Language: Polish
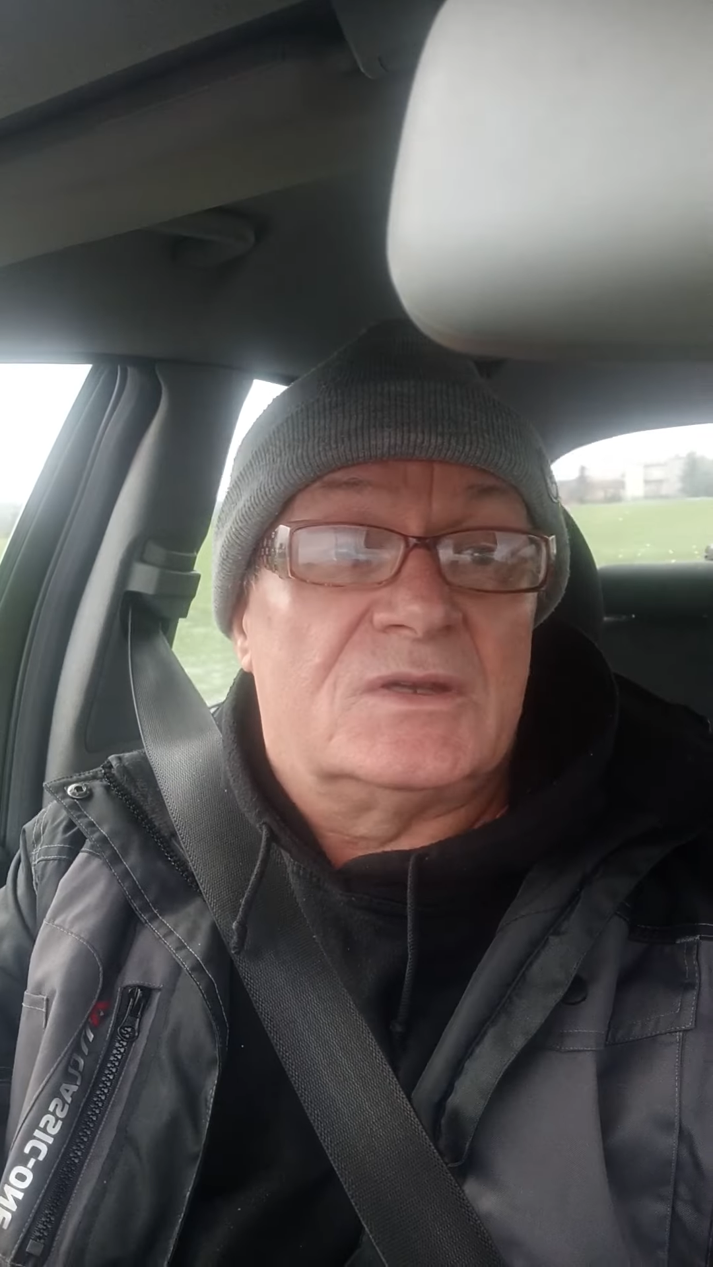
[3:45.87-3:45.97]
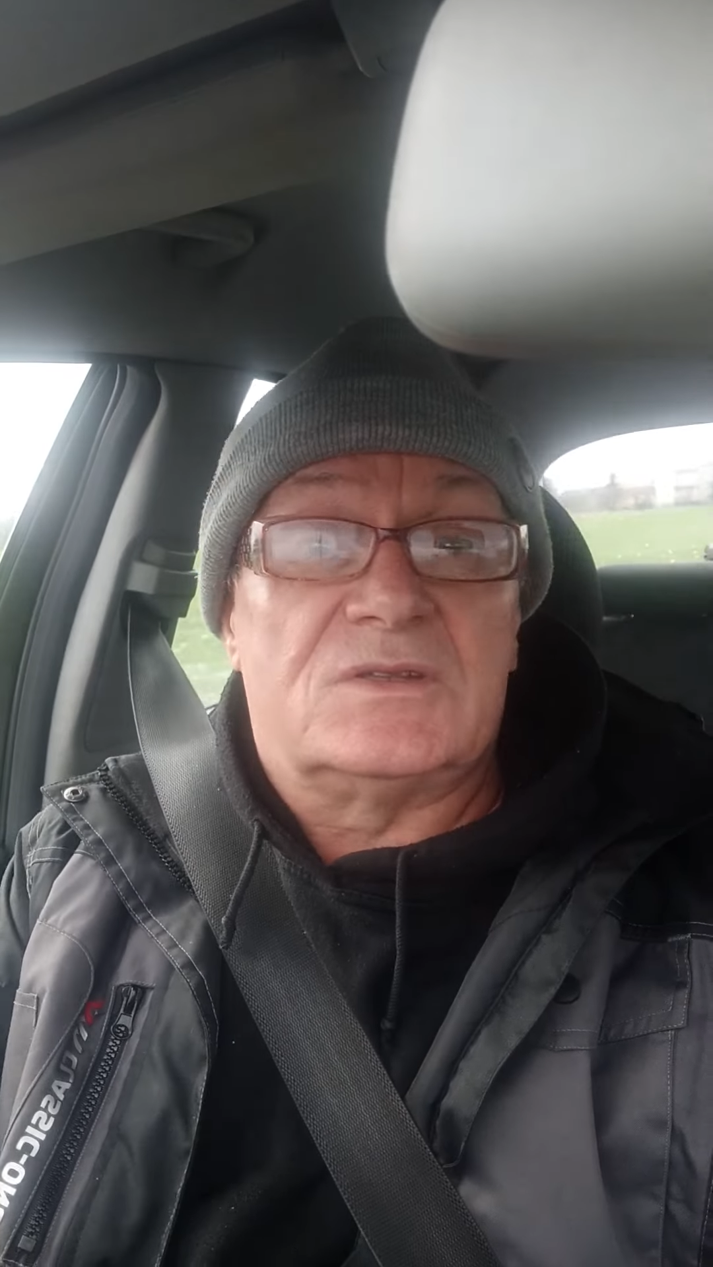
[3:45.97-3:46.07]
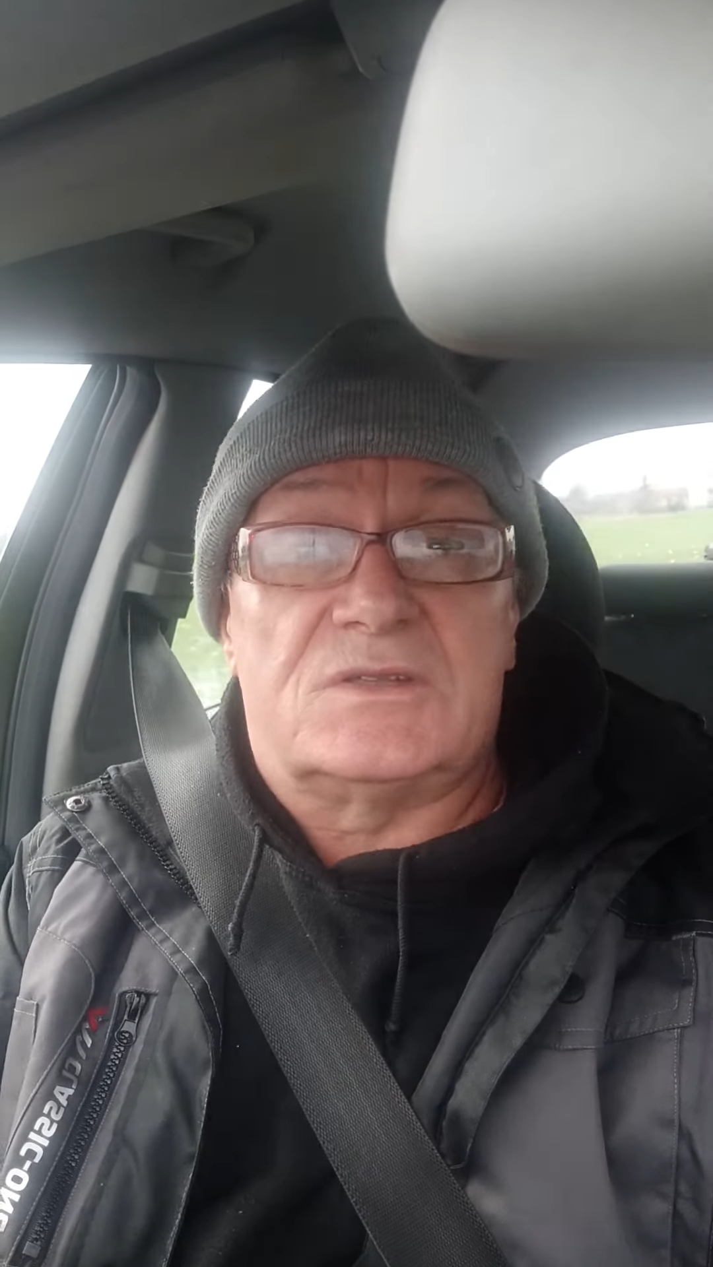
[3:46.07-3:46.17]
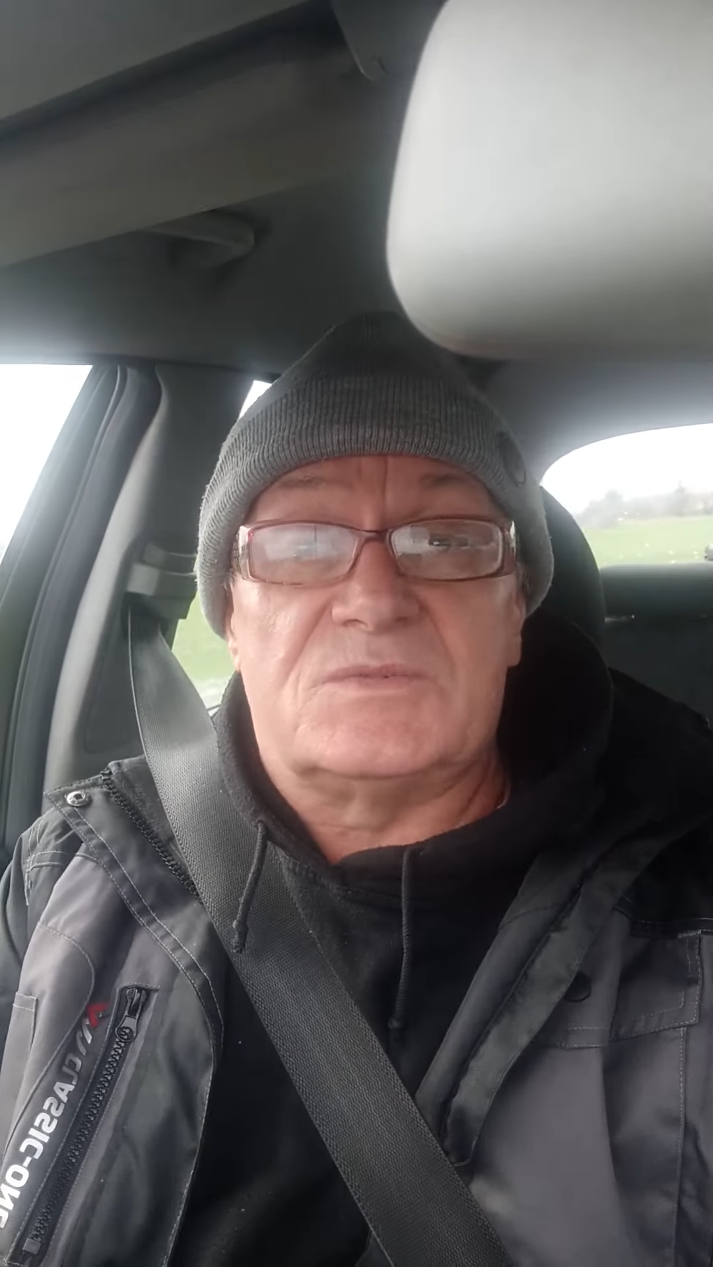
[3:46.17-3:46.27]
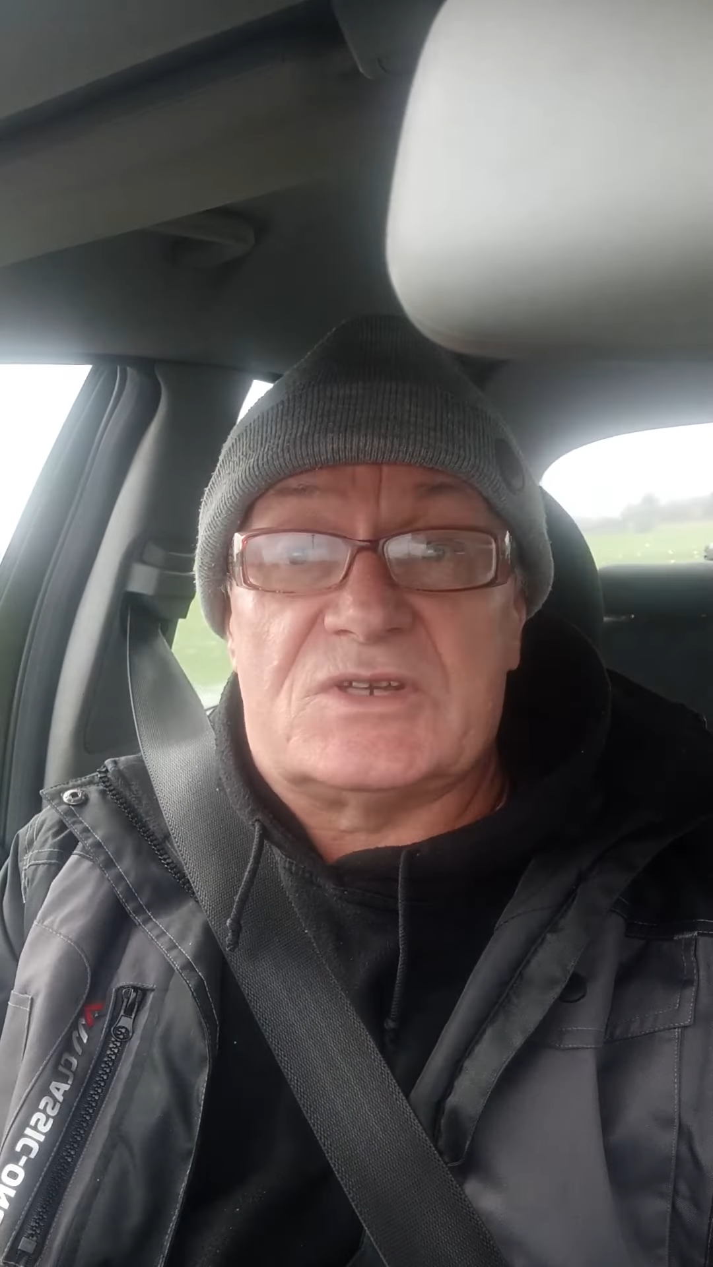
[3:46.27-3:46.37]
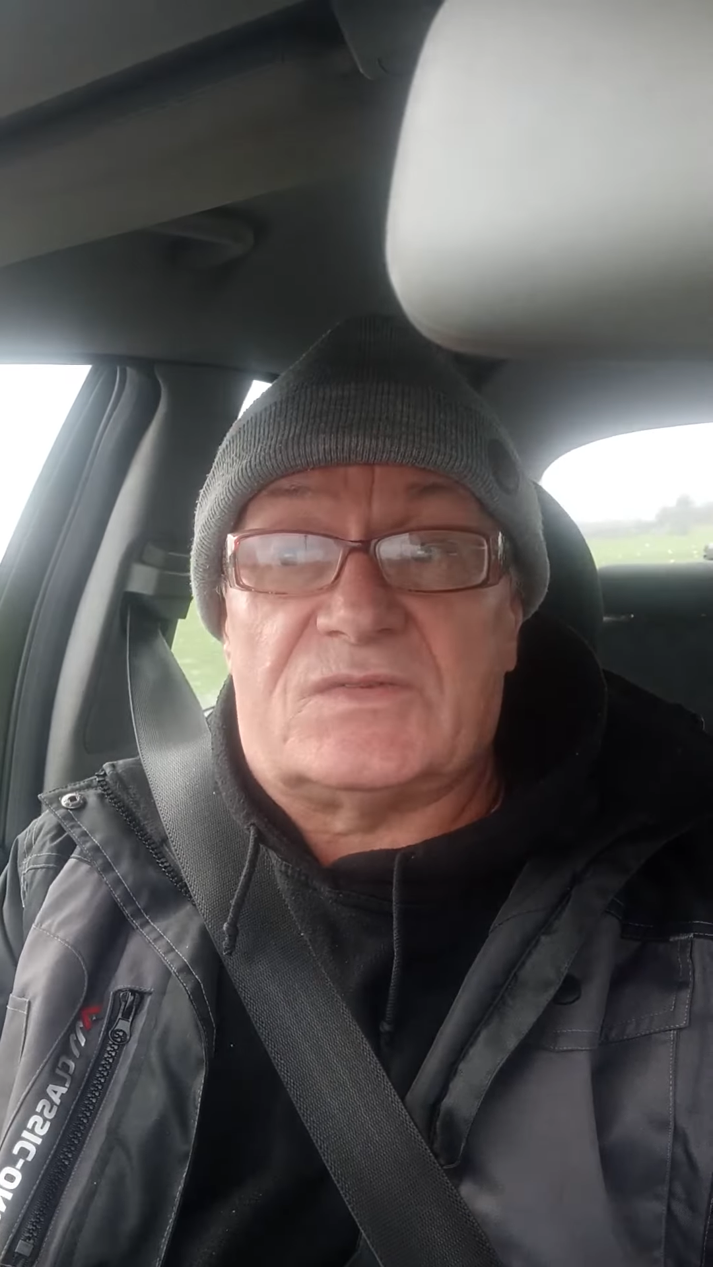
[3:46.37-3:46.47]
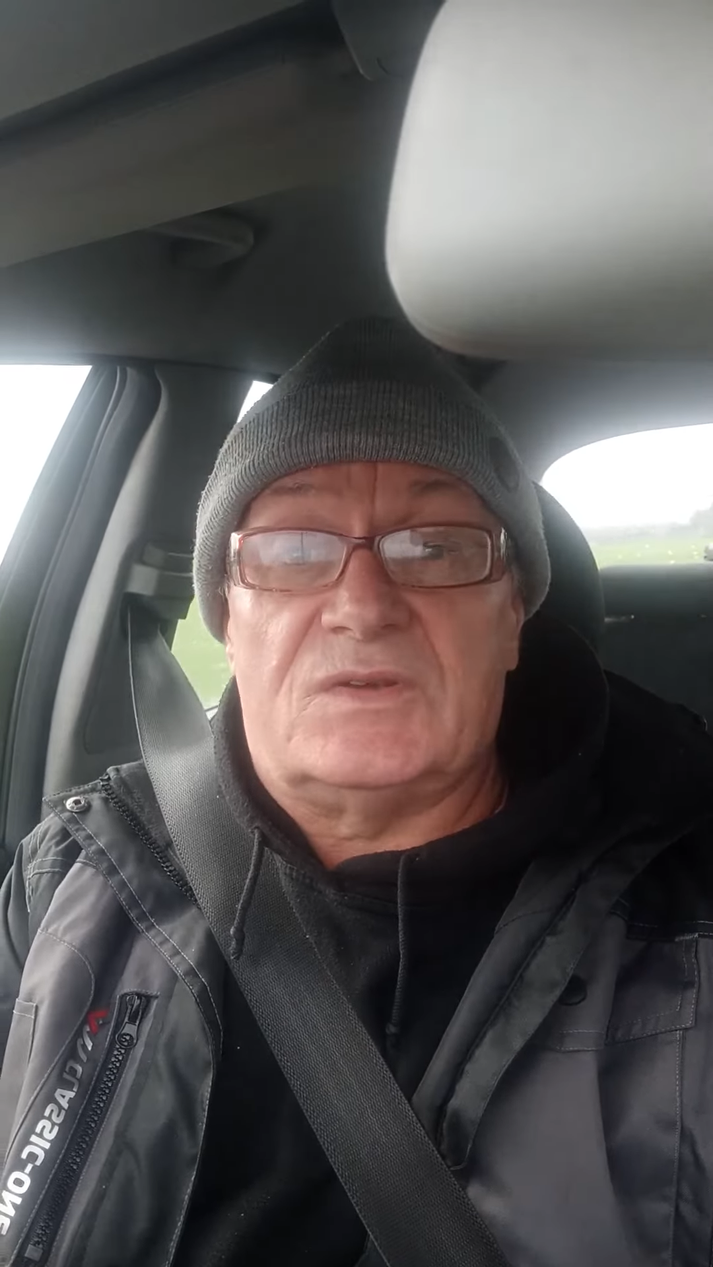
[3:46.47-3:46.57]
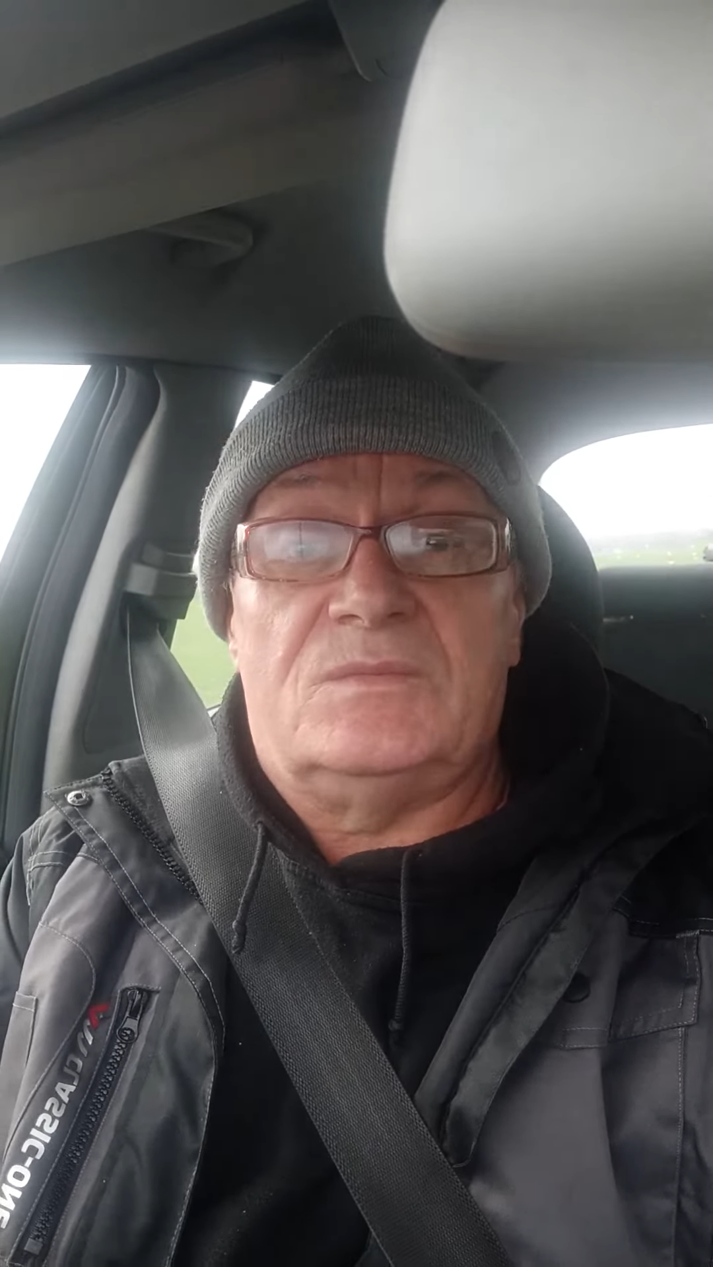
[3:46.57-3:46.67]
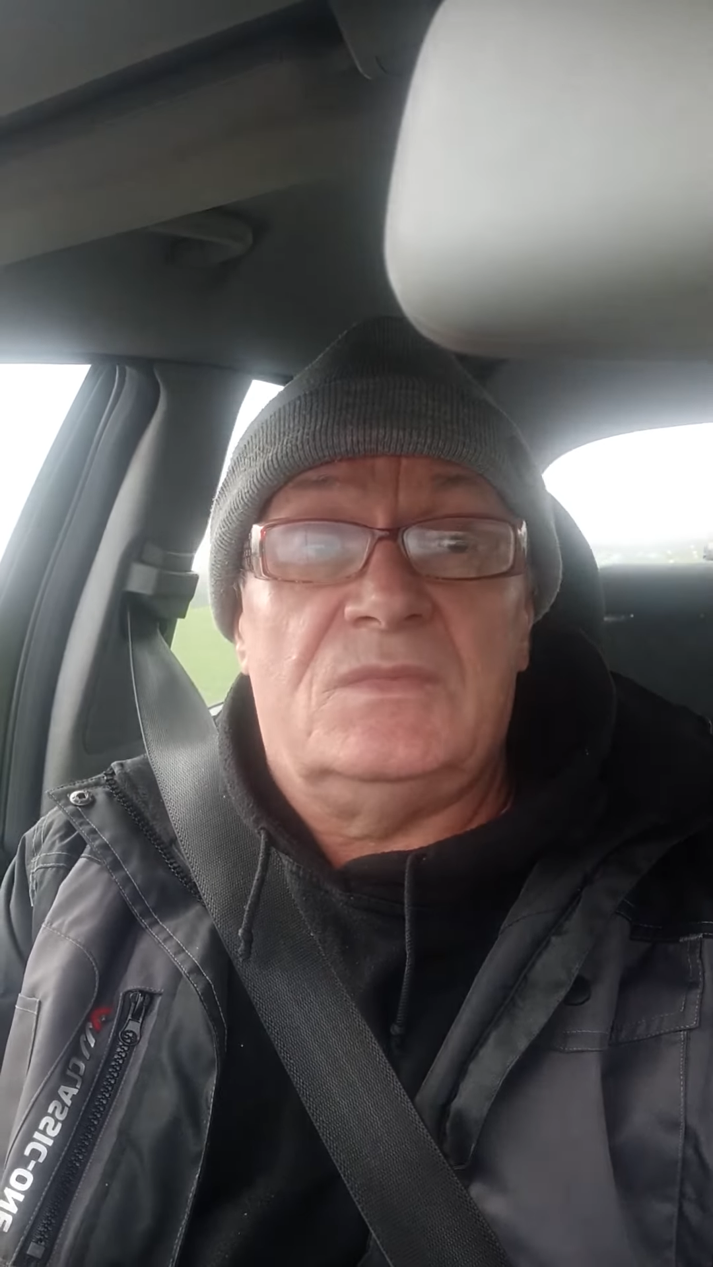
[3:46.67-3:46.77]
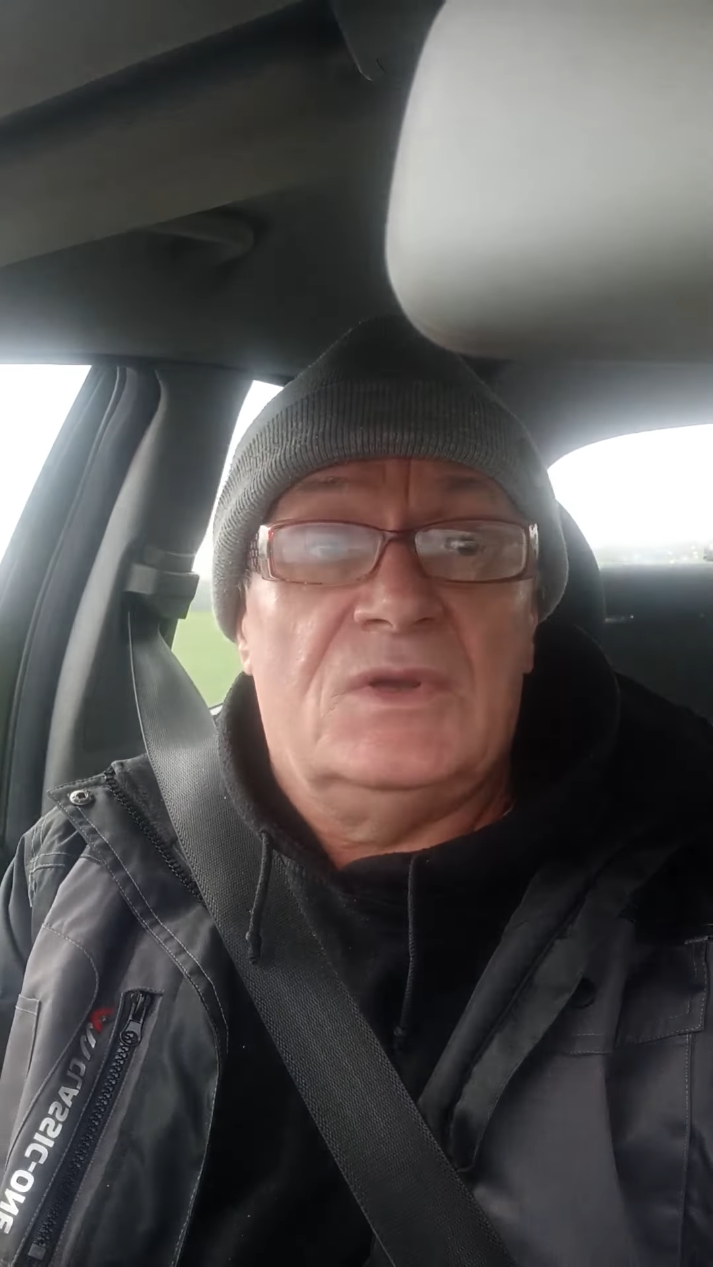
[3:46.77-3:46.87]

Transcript: gdy tymczasem